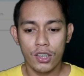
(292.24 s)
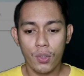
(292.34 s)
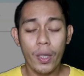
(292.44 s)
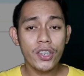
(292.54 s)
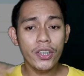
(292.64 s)

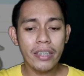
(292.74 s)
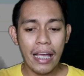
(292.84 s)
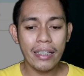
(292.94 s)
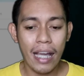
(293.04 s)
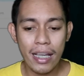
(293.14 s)
So once you're
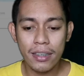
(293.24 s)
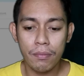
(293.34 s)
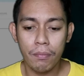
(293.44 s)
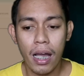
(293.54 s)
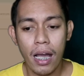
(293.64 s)
done
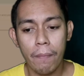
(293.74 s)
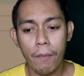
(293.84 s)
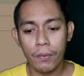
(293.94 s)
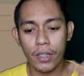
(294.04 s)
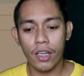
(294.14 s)
guys,
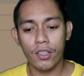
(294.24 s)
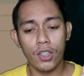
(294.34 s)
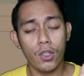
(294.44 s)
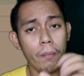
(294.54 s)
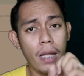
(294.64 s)
mapupunta kayo
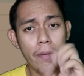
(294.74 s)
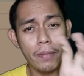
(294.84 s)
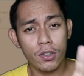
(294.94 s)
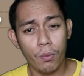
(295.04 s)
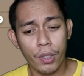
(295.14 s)
dito.
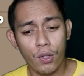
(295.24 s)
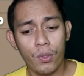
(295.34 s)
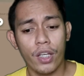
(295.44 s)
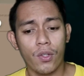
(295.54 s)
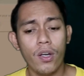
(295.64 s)
Malalabas ng
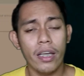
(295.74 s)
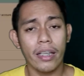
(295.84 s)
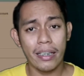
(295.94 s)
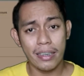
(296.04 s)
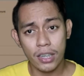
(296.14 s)
window na to
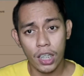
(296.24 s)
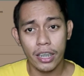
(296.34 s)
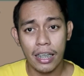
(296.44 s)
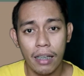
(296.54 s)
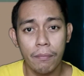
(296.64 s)
and get
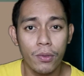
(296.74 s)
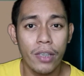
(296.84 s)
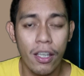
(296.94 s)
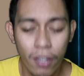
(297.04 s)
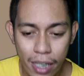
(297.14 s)
started lang po
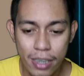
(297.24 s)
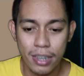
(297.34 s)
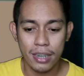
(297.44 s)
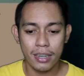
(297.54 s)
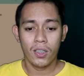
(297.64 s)
tayo
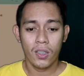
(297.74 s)
guys.